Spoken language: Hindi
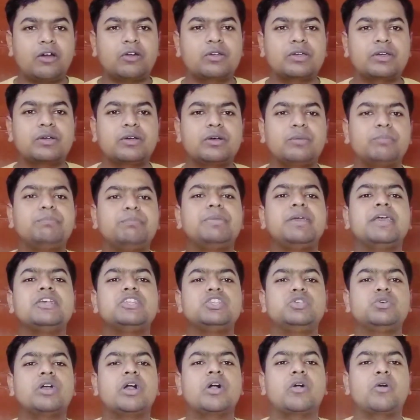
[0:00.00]
और
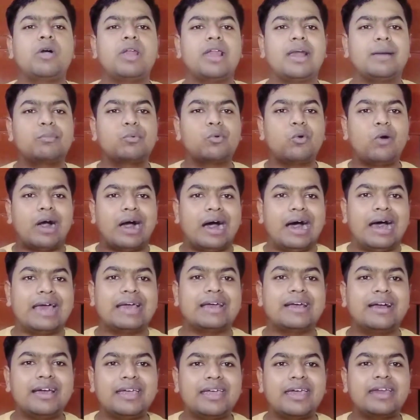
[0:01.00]
पी का कॉल आपको
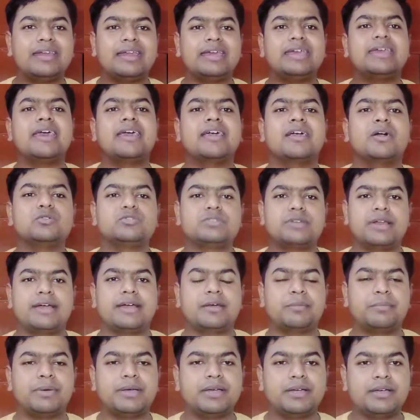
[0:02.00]
आएगा या नहीं आएगा उस
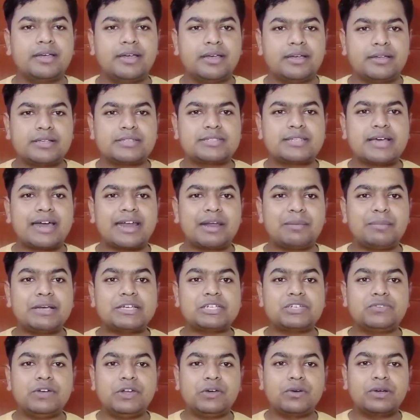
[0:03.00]
रैंक पर ये सारा
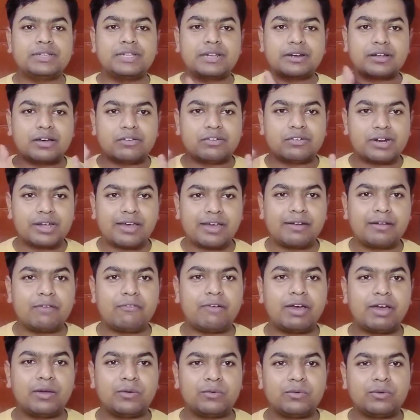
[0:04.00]
मैं इस वीडियो के अंदर कवर
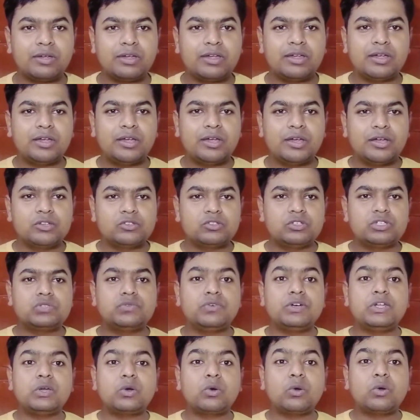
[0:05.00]
करने वाला हूँ तो
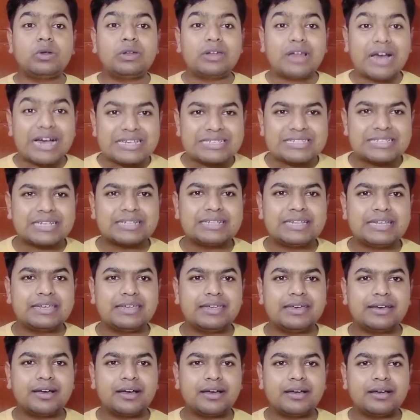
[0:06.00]
इस वीडियो को लास्ट तक
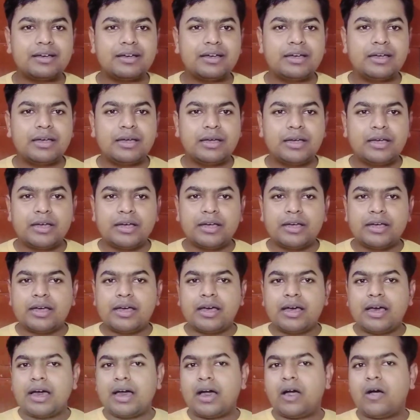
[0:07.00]
देखिएगा
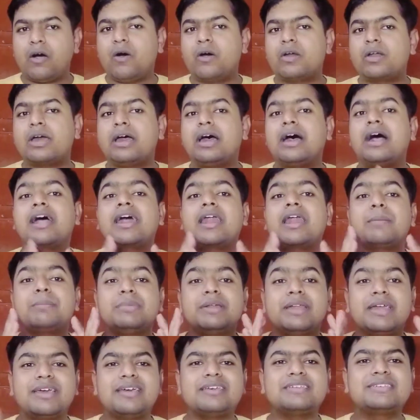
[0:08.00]
और अगर आप
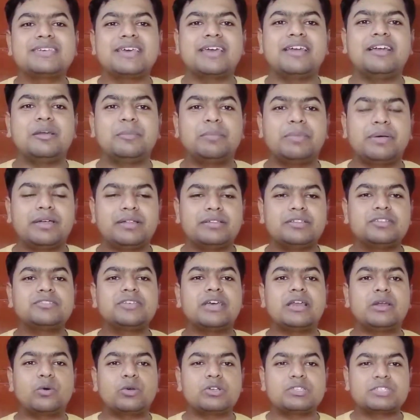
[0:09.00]
नए इस चैनल पे तो
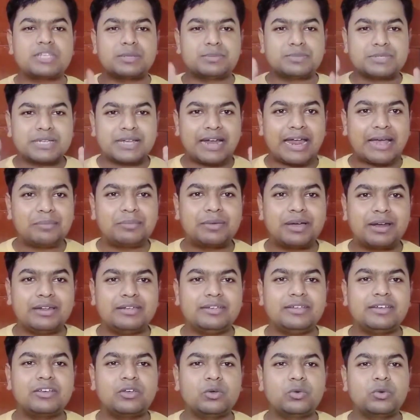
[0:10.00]
चैनल को सब्सक्राइब कर
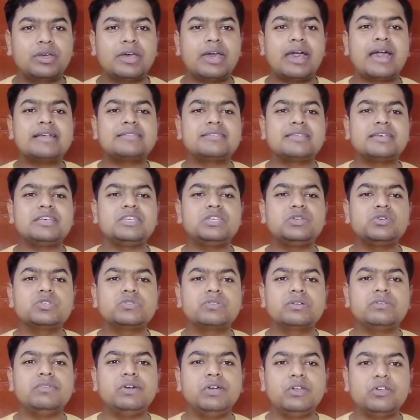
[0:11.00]
लीजिए क्योंकि ऐसे ही
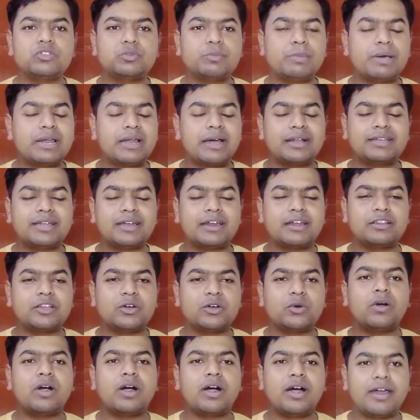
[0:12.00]
यूज़फुल वीडियोज़ मैं लाता
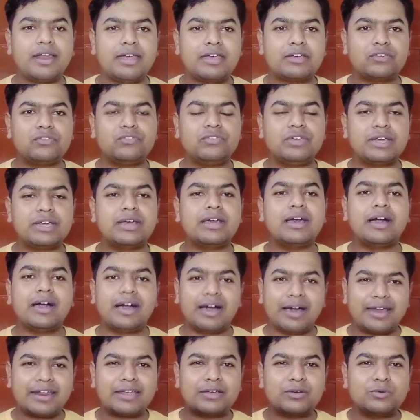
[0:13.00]
रहता हूँ हर एक वीक
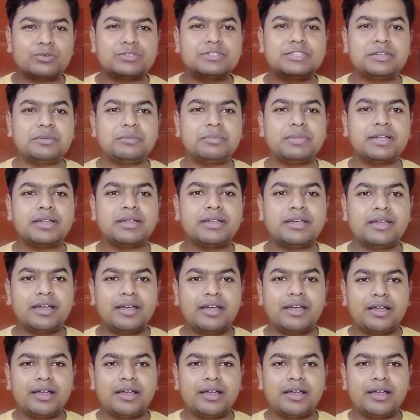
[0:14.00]
हर एक कुछ दिन में